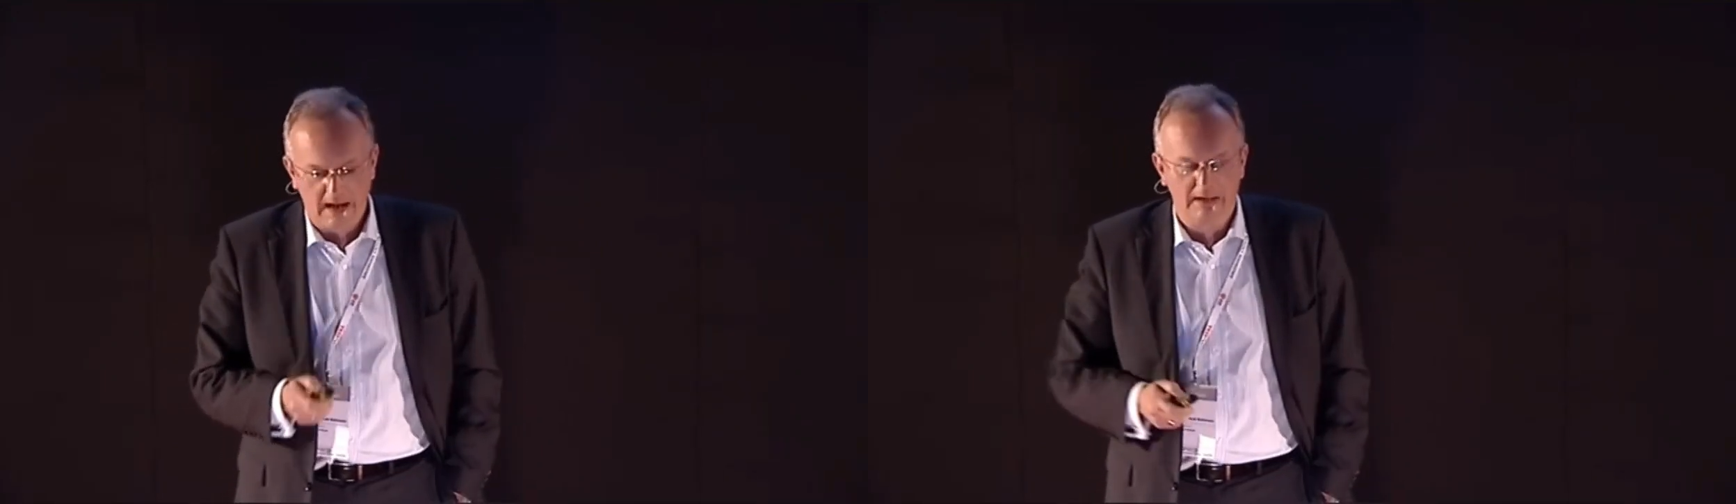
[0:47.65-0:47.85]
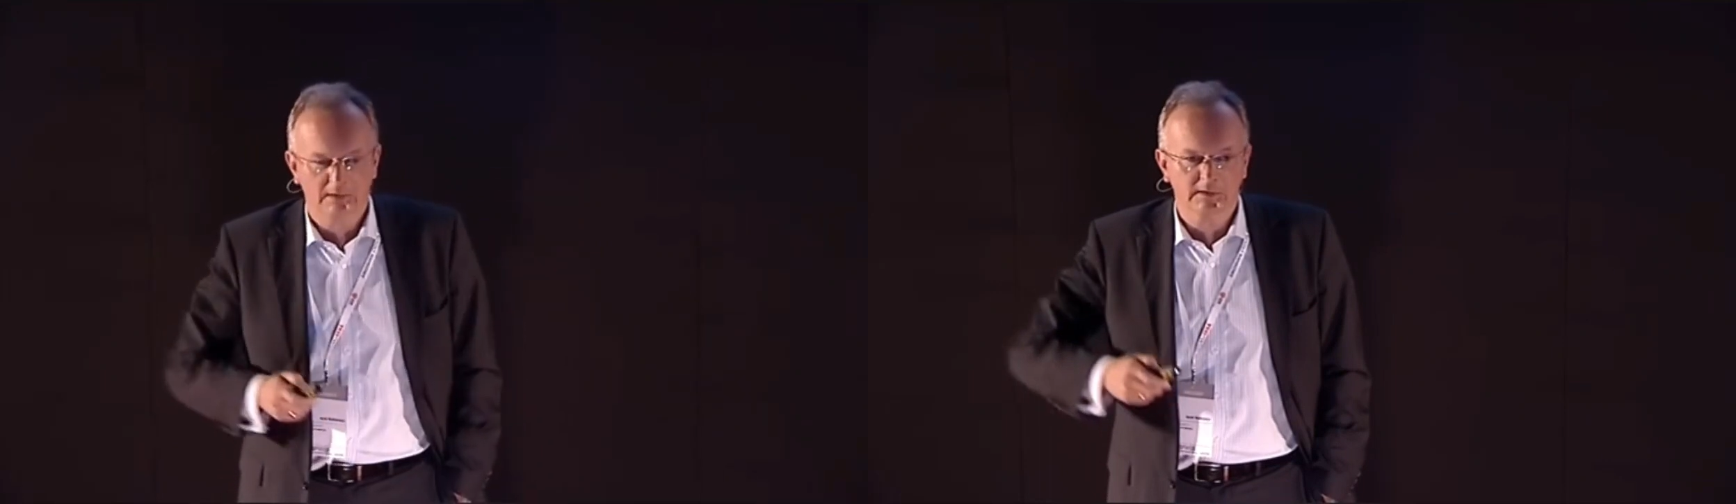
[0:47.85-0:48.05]

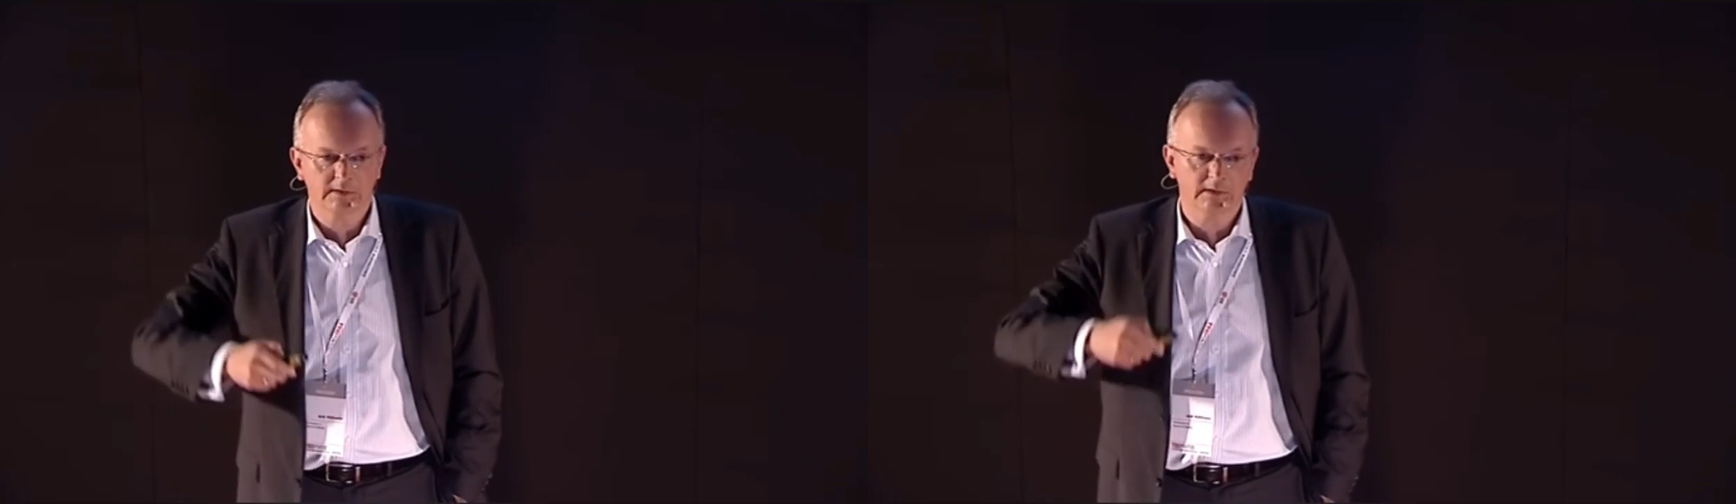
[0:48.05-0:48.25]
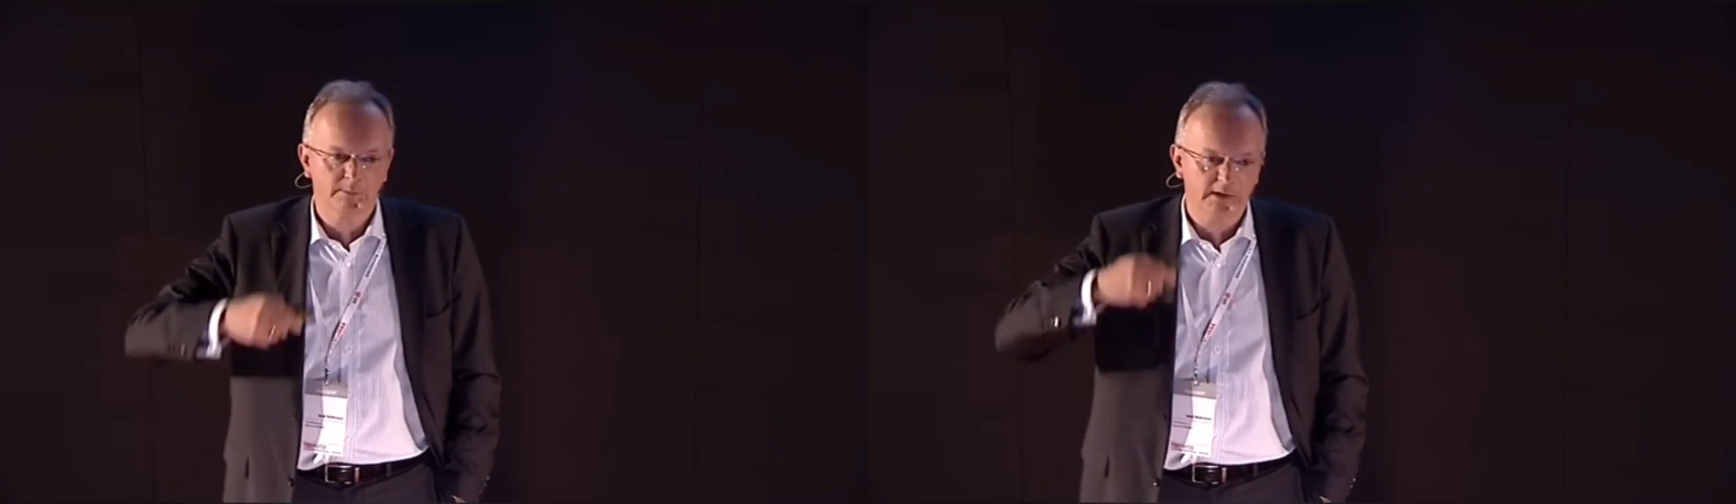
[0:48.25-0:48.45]
Ale to,
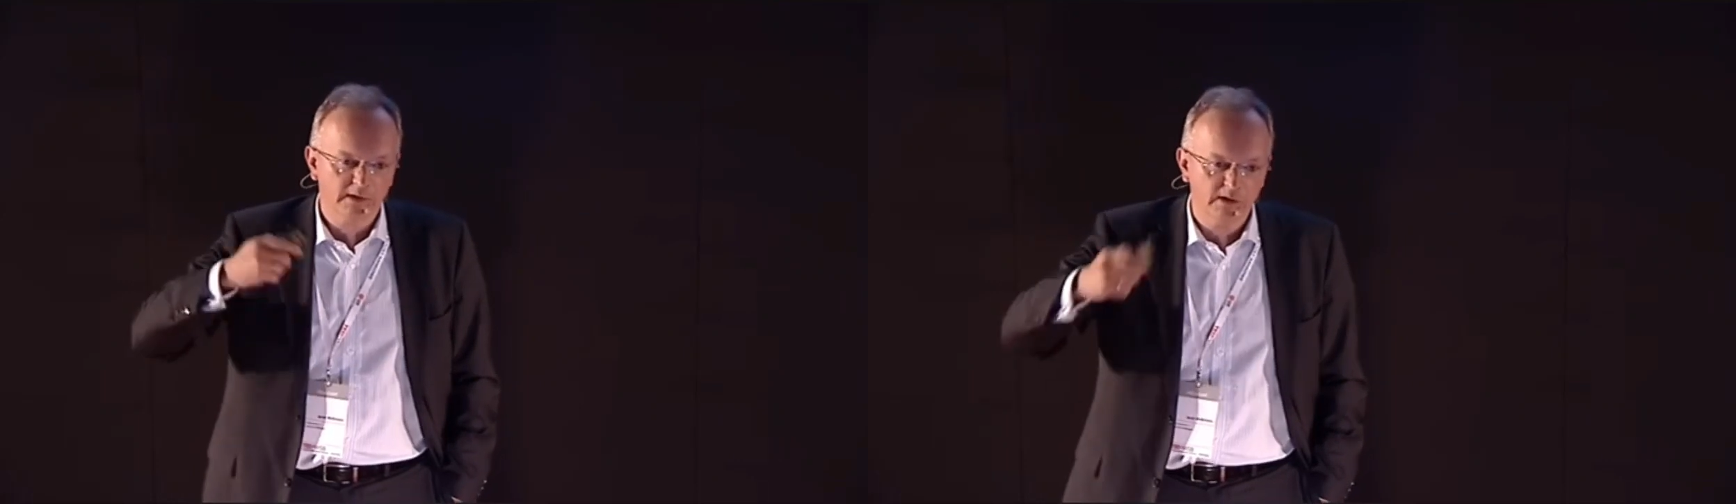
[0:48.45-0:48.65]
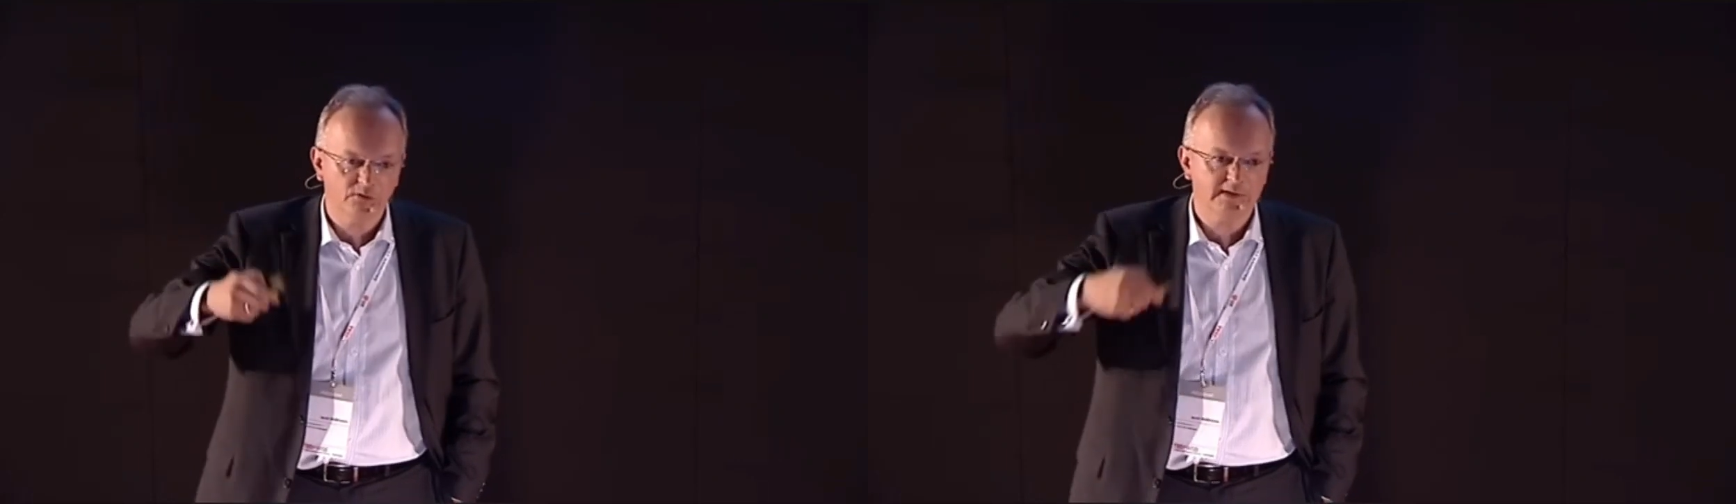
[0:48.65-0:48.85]
co jest
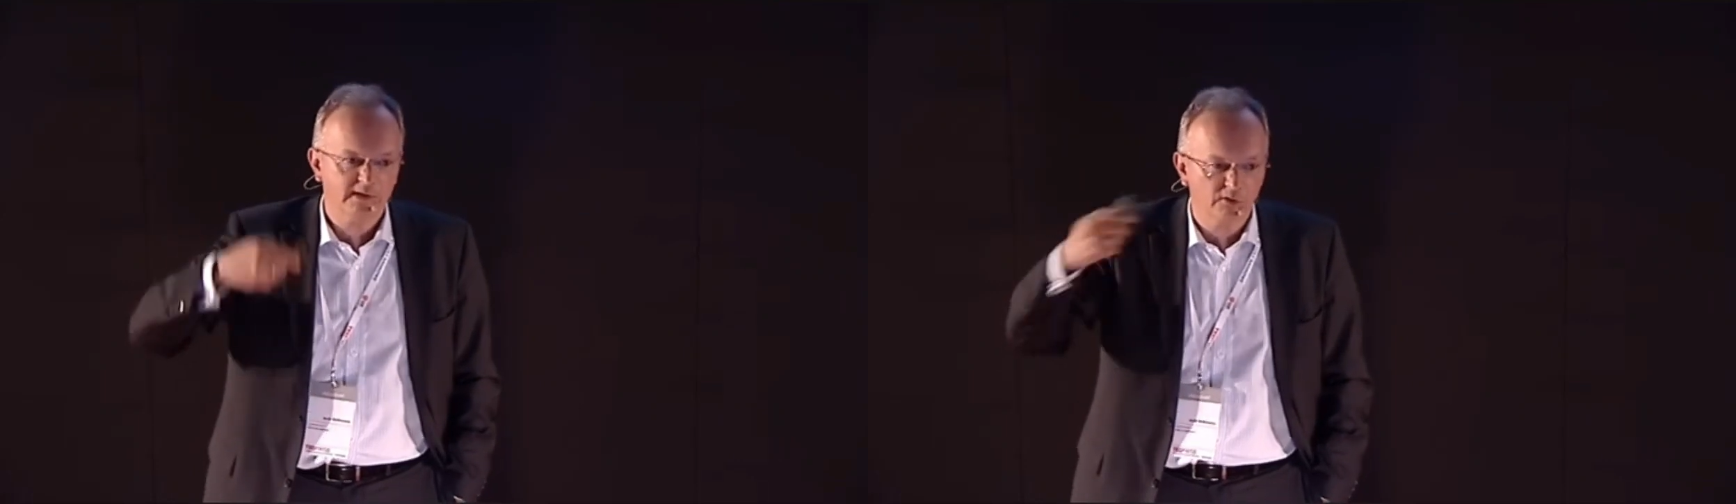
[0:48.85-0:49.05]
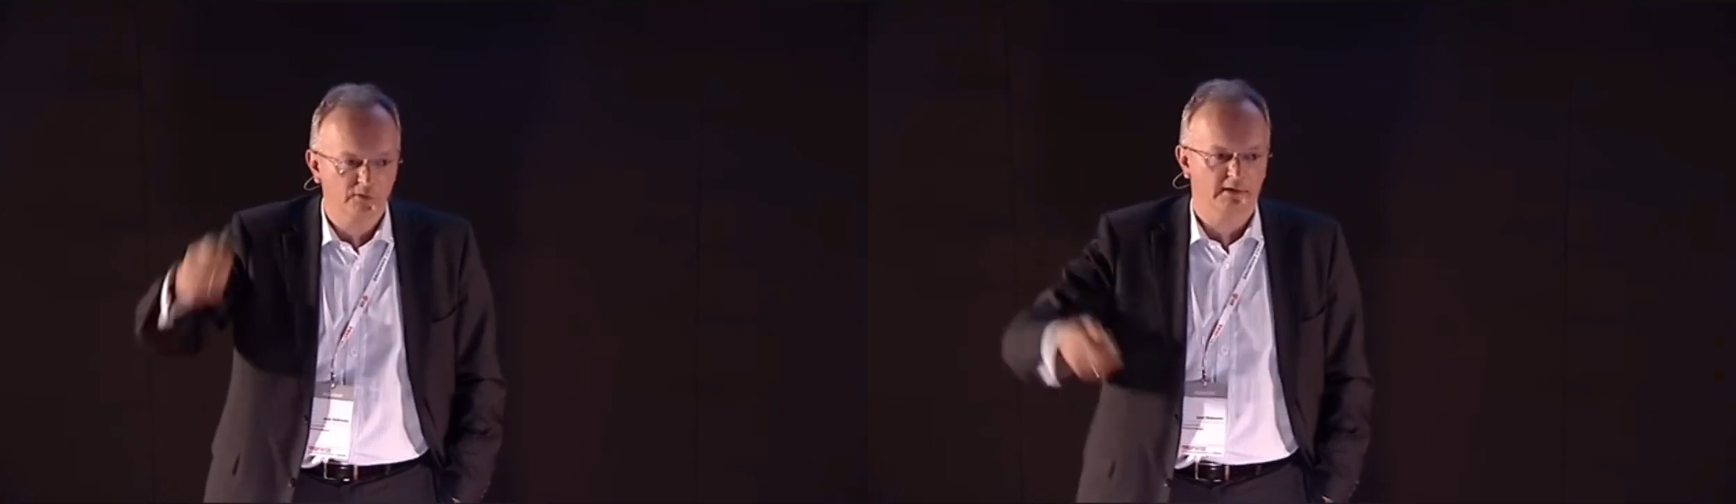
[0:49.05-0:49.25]
piękniejsze,
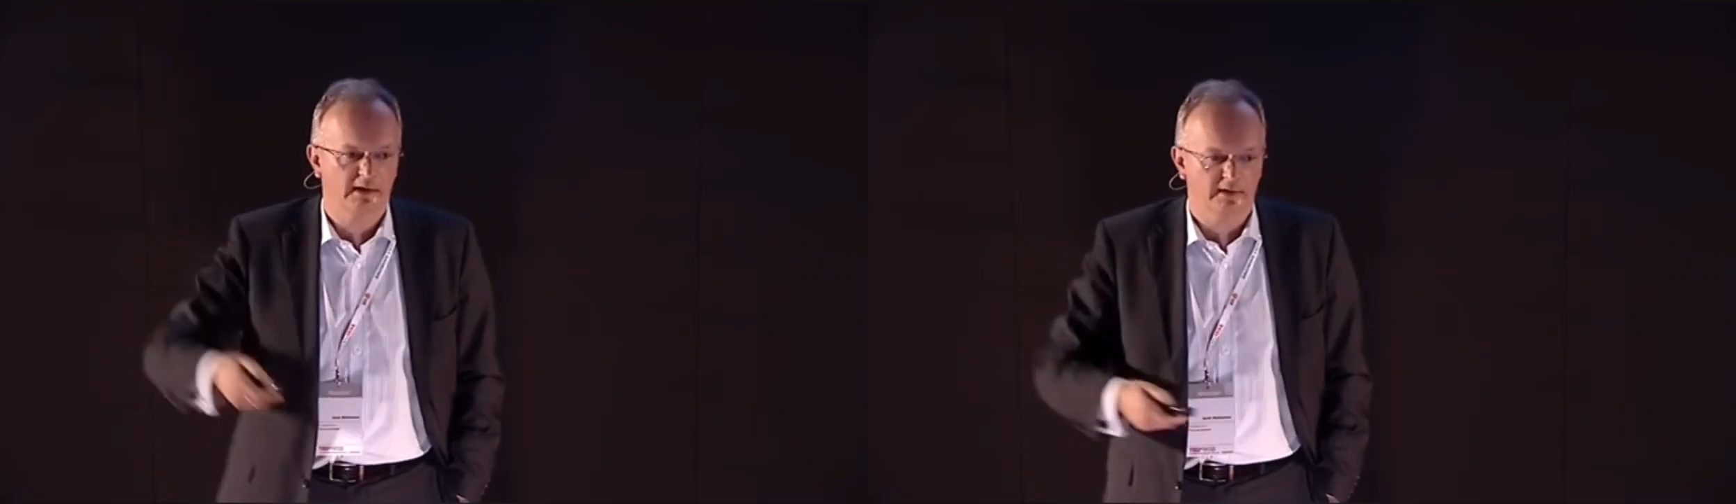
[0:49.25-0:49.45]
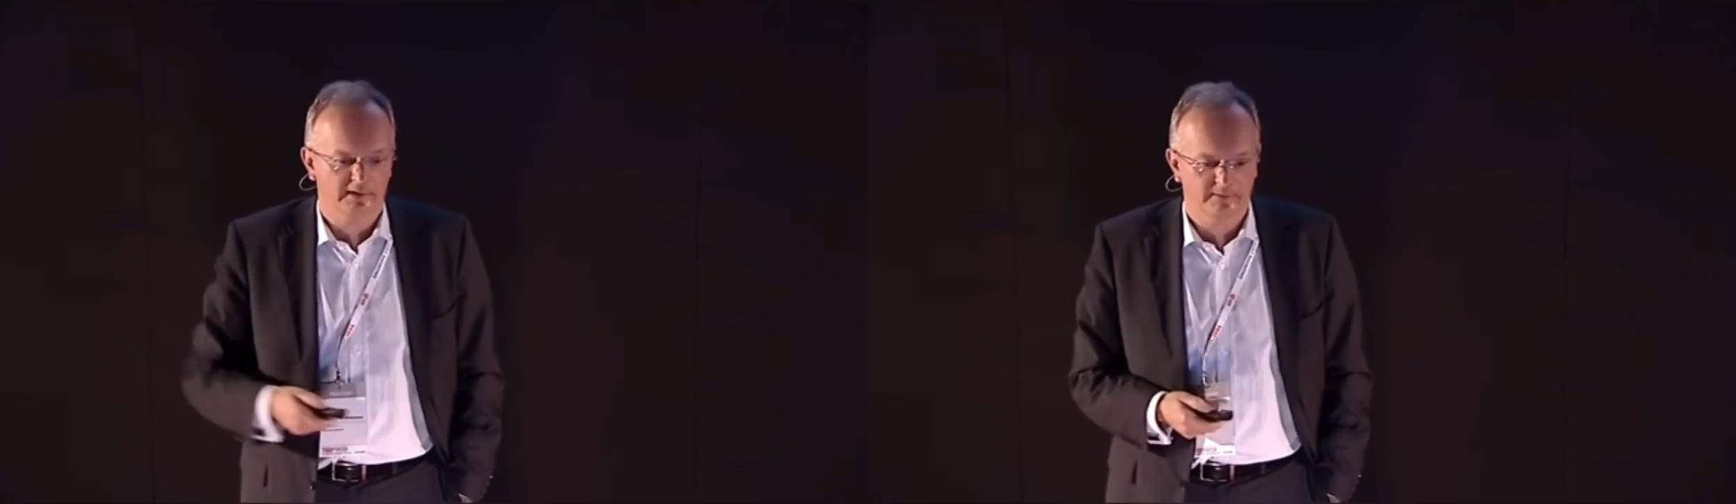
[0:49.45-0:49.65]
jest jeszcze
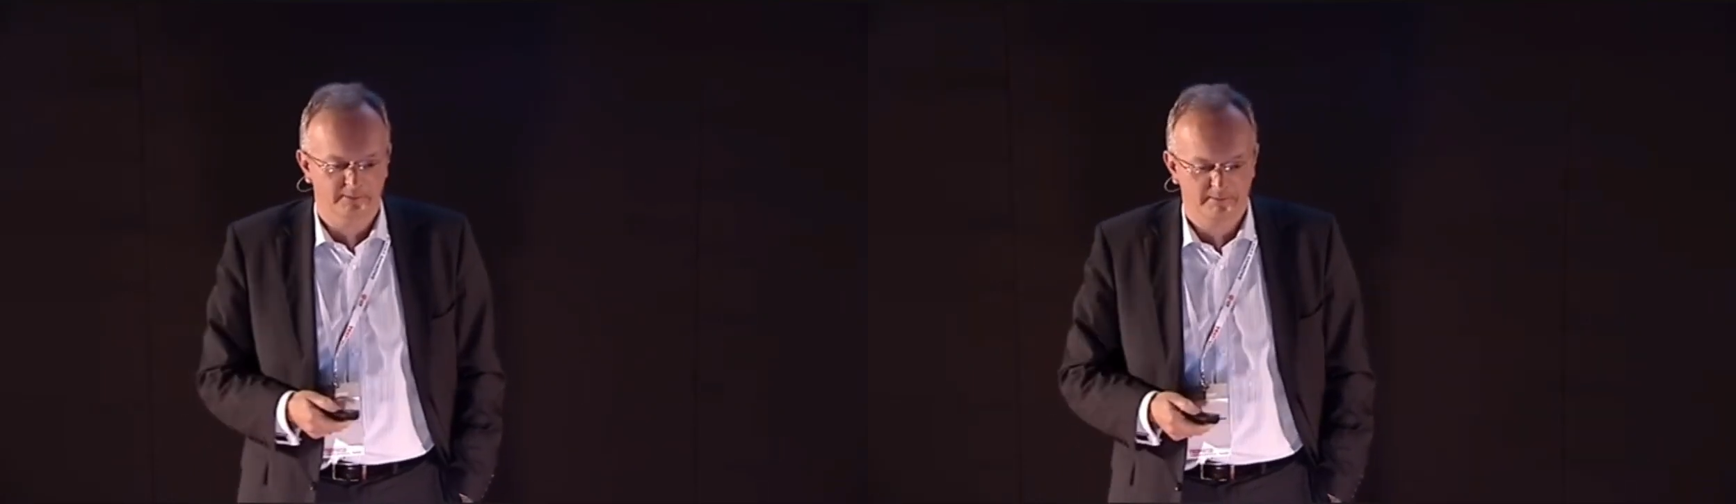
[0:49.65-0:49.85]
dalej